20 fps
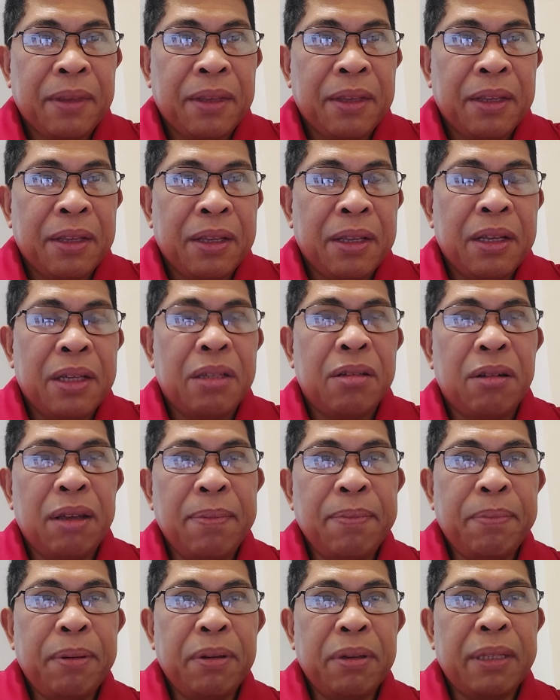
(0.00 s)
So
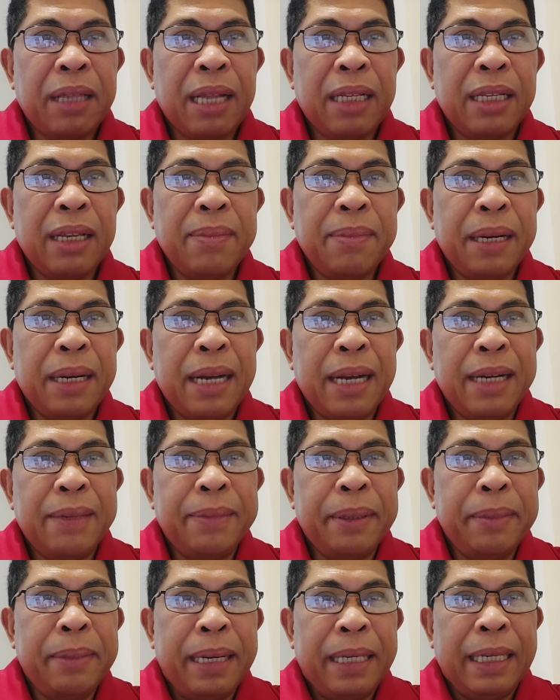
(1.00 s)
importante mga
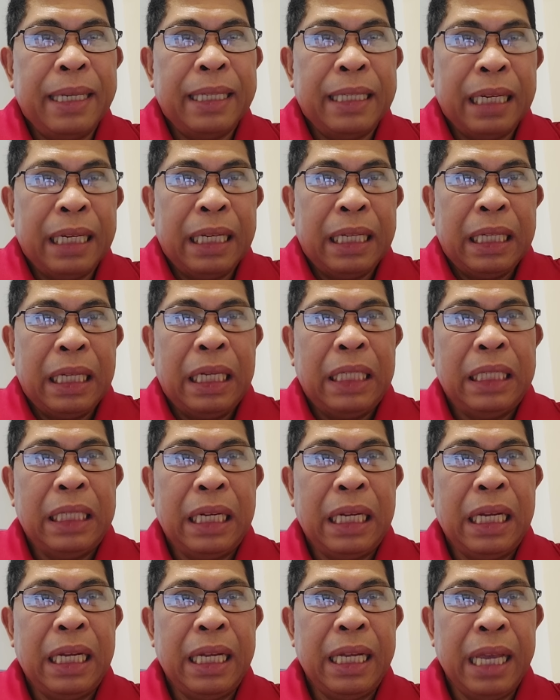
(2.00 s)
kababayan talaga
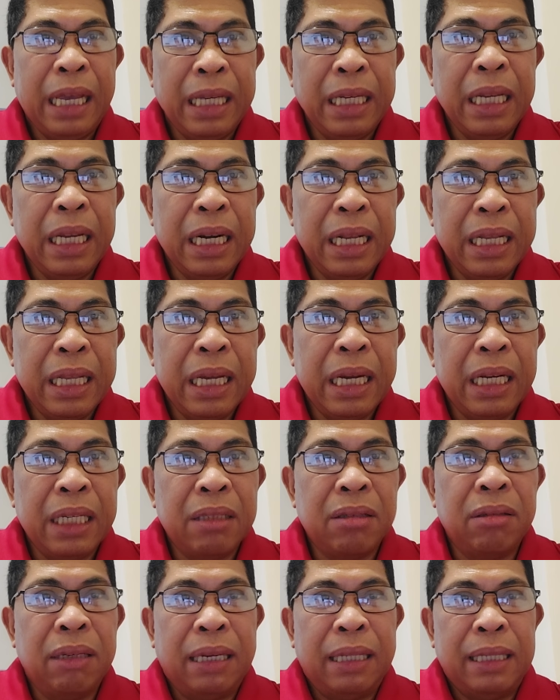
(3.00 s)
na idiridiritso
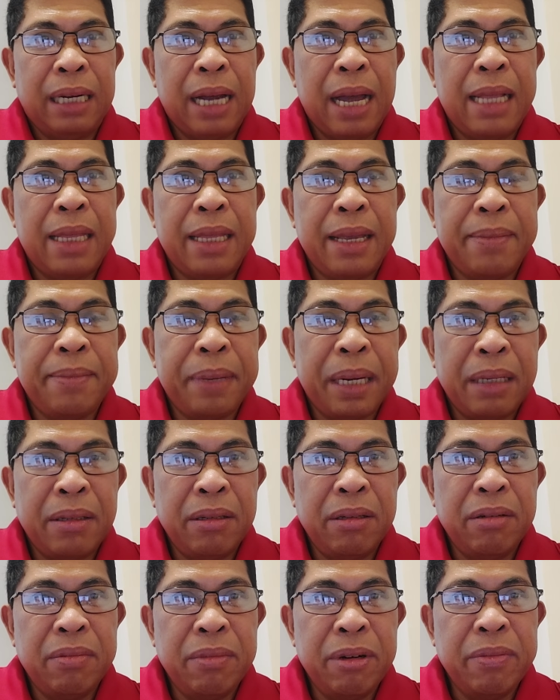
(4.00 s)
lang ng ating
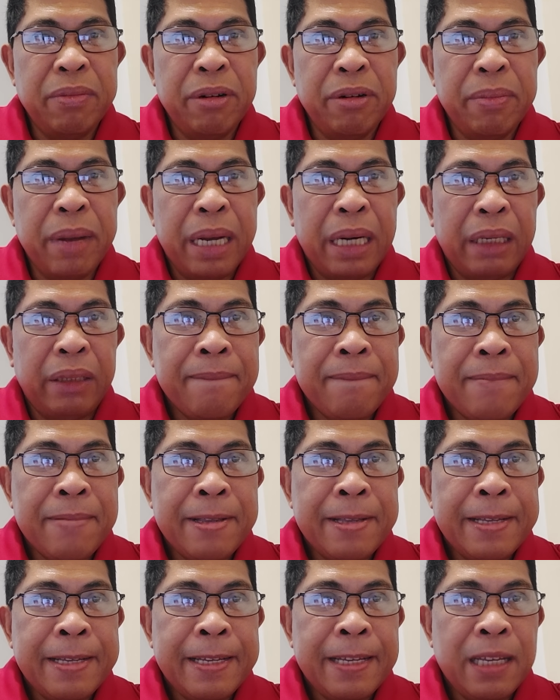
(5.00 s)
Pangulong Bongbong
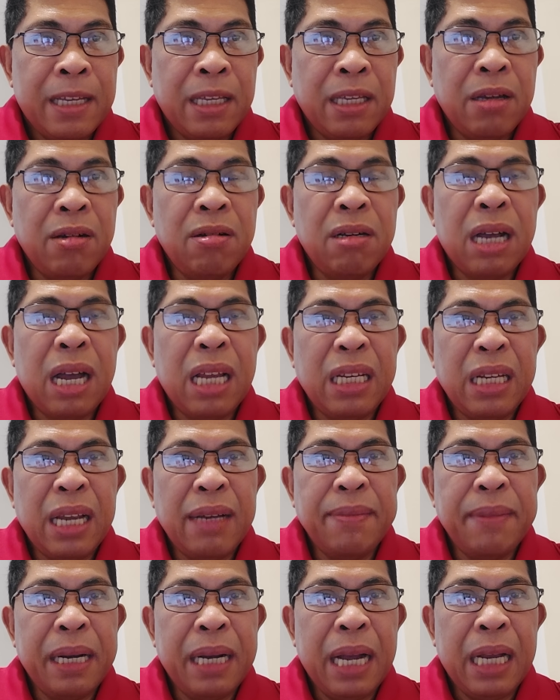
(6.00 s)
Marcos yung kanyang
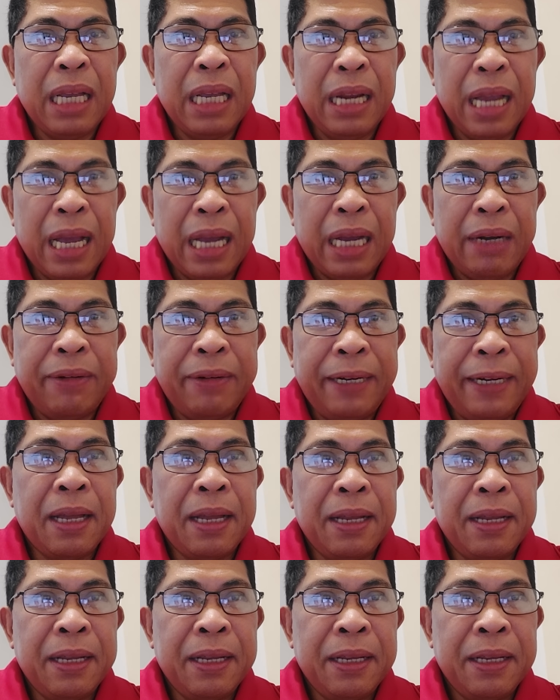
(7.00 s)
mga ginagawa
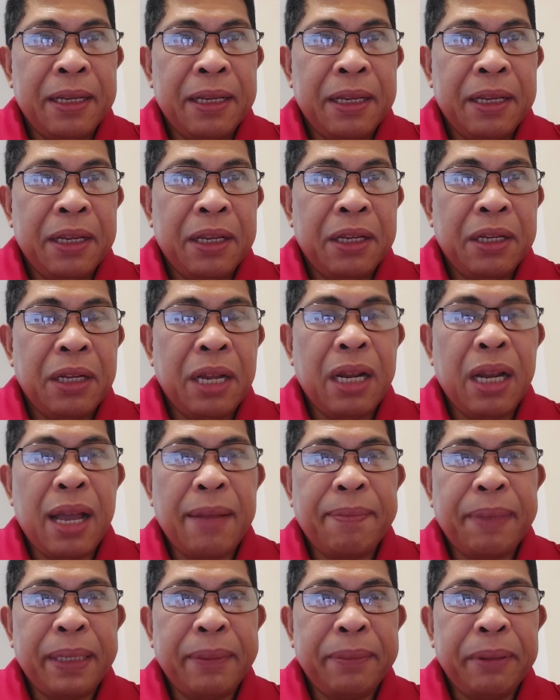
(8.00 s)
na
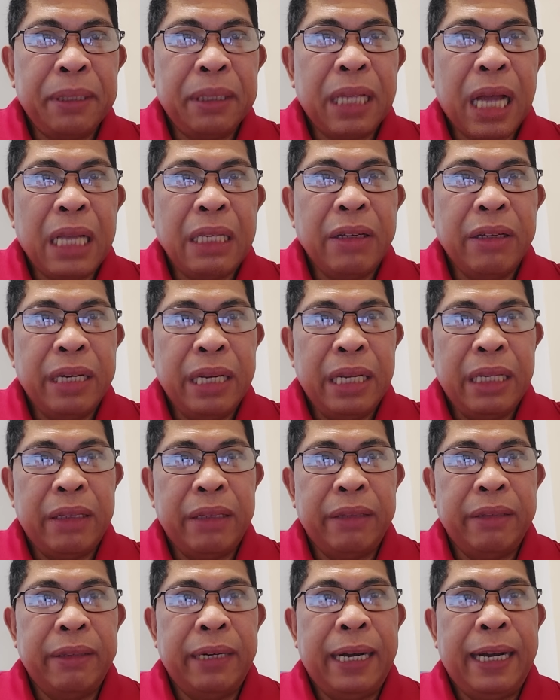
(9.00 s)
dapat po tayo dito
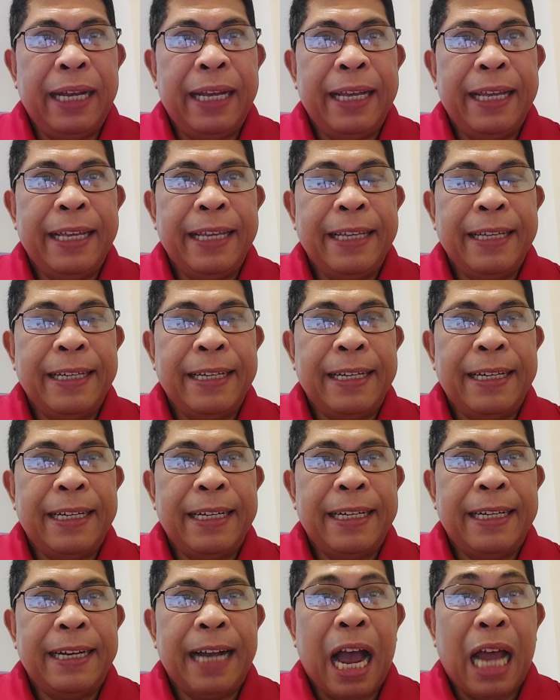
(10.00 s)
ay
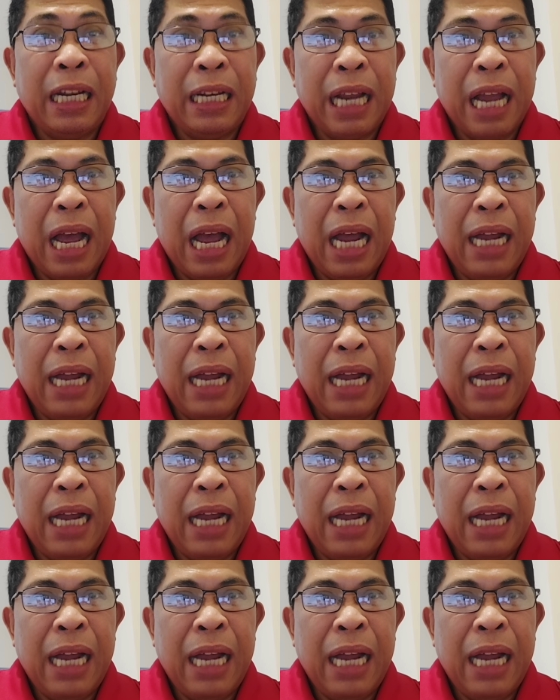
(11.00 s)
uh, handa